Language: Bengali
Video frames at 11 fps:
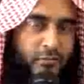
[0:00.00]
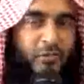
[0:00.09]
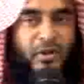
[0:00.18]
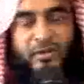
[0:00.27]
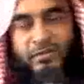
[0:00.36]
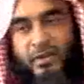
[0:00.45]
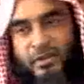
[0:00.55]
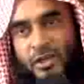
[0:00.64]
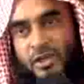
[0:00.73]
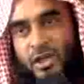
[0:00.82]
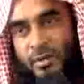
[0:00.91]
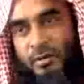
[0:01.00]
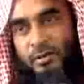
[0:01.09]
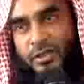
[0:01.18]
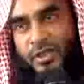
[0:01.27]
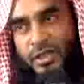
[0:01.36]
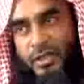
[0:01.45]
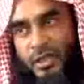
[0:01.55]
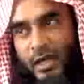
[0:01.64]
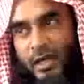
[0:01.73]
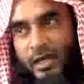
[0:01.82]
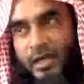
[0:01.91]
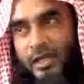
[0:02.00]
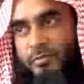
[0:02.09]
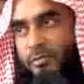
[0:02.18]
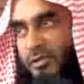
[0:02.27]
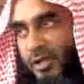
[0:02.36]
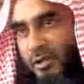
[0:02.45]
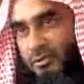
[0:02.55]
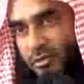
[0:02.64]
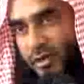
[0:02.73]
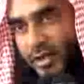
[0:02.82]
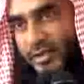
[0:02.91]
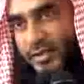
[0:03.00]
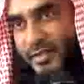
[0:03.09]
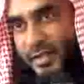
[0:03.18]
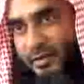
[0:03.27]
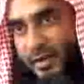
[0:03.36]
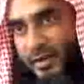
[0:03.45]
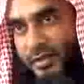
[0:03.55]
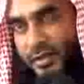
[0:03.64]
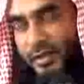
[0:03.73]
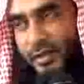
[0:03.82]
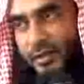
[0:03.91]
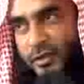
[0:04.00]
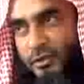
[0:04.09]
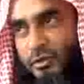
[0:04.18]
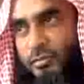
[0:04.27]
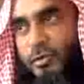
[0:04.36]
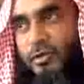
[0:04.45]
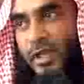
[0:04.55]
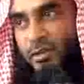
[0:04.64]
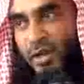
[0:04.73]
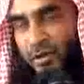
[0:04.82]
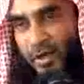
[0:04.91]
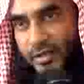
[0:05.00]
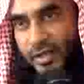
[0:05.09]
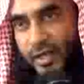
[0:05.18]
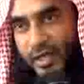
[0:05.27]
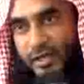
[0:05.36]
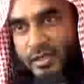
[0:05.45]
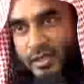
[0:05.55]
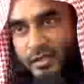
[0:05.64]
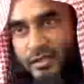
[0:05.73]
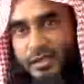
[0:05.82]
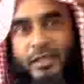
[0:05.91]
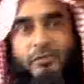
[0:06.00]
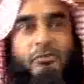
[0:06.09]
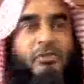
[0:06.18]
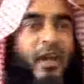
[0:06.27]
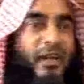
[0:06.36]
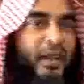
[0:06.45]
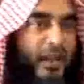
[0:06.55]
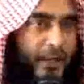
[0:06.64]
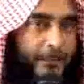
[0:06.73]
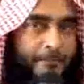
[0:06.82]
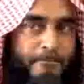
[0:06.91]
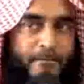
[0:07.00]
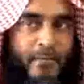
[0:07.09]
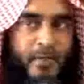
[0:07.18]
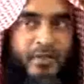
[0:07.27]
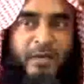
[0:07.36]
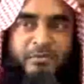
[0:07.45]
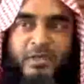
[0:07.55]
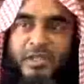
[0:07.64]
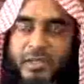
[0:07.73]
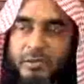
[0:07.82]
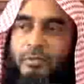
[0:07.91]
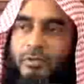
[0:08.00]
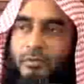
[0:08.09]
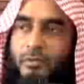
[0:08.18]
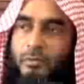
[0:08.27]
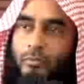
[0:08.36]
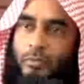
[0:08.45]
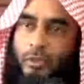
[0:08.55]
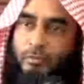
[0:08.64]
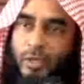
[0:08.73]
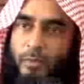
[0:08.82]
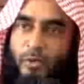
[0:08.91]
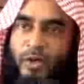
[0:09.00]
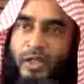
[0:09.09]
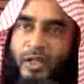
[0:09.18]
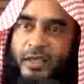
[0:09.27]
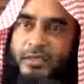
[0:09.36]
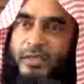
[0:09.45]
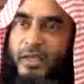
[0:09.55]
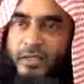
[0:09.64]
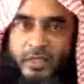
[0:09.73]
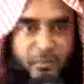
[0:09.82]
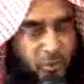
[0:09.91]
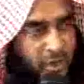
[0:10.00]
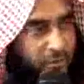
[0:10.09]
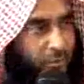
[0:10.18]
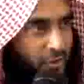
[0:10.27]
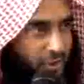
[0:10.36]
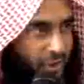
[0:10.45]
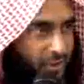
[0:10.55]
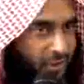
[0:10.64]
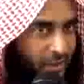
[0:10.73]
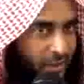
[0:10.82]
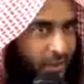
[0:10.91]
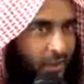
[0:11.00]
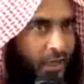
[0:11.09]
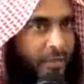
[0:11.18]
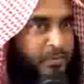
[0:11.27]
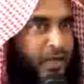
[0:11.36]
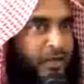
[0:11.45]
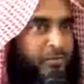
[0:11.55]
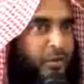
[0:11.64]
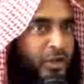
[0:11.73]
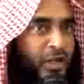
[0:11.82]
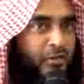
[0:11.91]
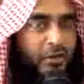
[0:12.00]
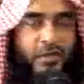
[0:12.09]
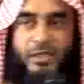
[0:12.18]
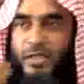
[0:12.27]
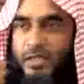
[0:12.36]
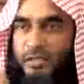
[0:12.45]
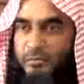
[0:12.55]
মুনাফেকদের স্বভাব হচ্ছে আল্লাহকে প্রতারিত করার চেষ্টা করা কিন্তু প্রতারণা করা যায় কার সাথে যে কিছু জানে না যে আপনি কি মনে রেখেছেন আর কি মুখে বলছেন আপনার মনের কথার সাথে